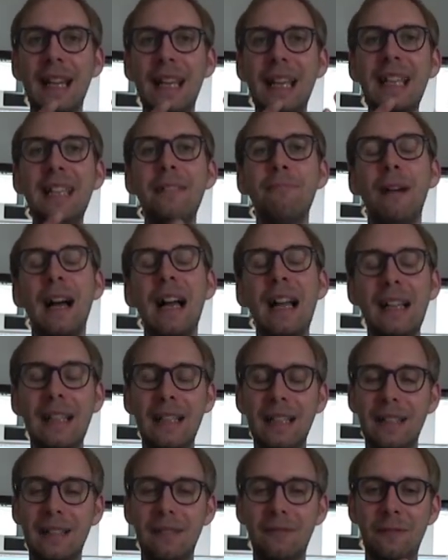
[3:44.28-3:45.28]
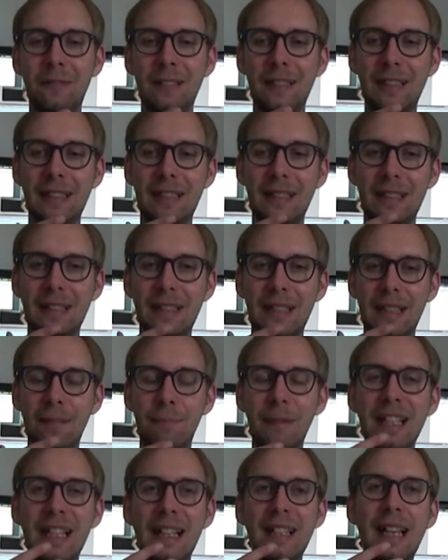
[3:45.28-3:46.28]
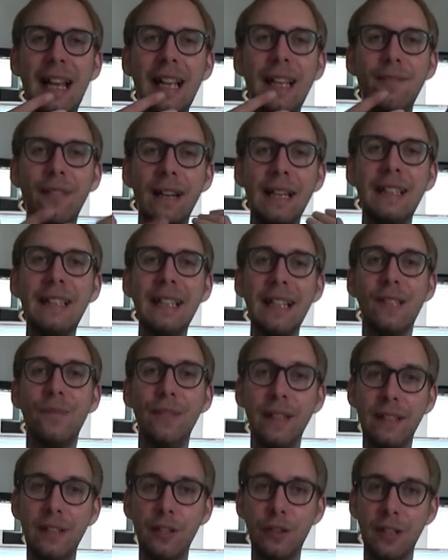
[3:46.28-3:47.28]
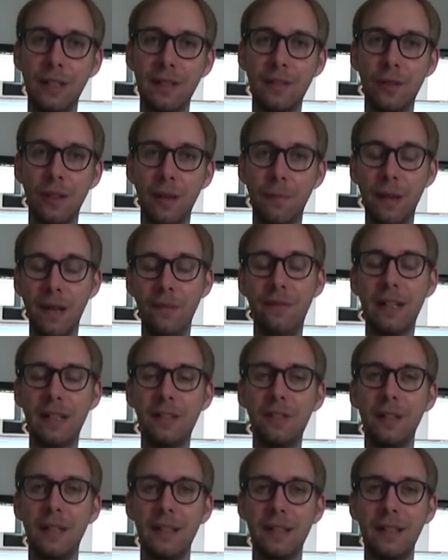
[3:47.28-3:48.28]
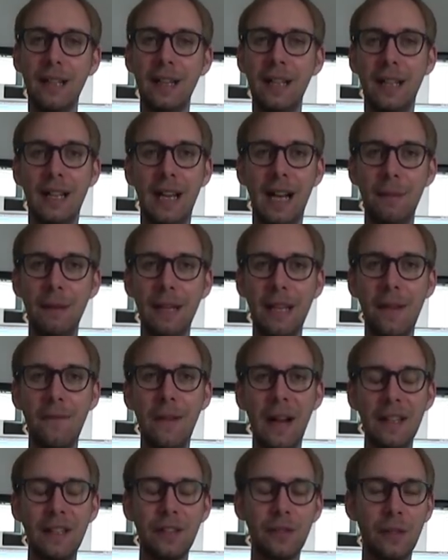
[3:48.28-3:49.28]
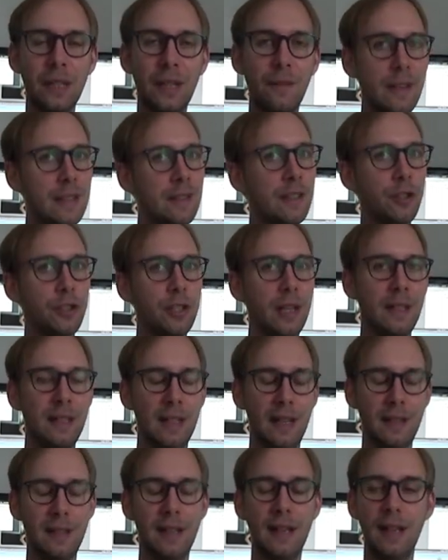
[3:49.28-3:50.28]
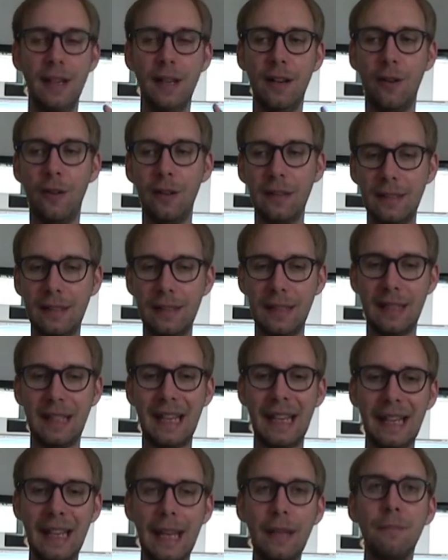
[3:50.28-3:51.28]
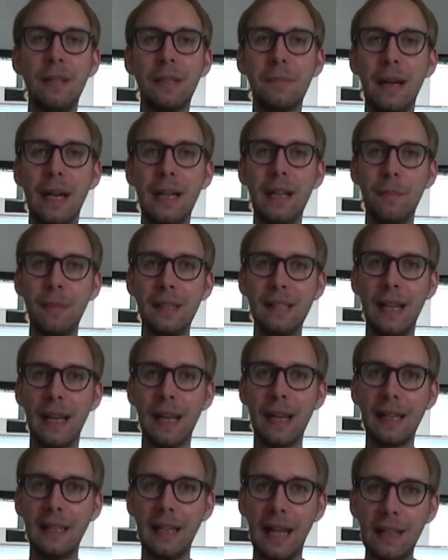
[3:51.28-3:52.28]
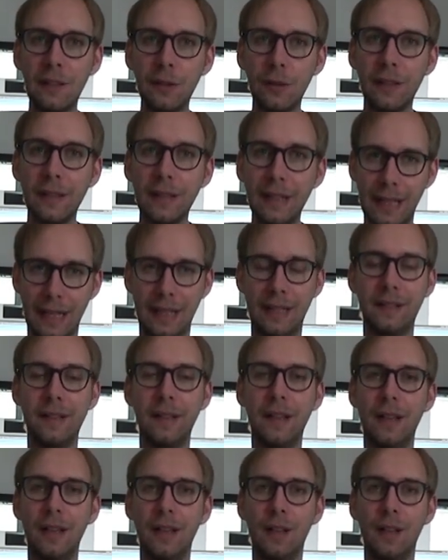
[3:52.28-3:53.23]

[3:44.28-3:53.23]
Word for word: Ich mag ich bin jetzt kein Qualitätsfetischist oder Perfektionist, aber ich erwarte so einen gewissen Standard. Und äh, der ging mit meiner bisherigen Leitung nicht.